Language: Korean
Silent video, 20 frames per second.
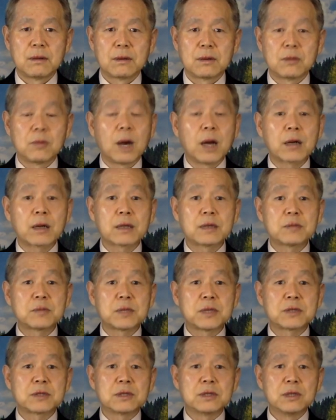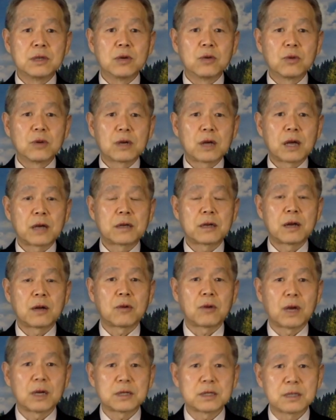그러 하나님께서
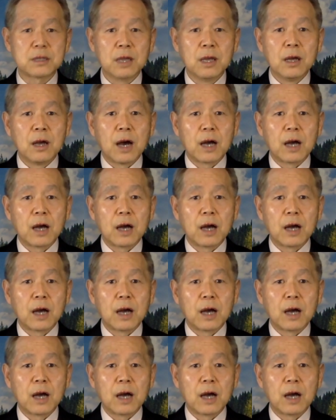영원하리라고 하신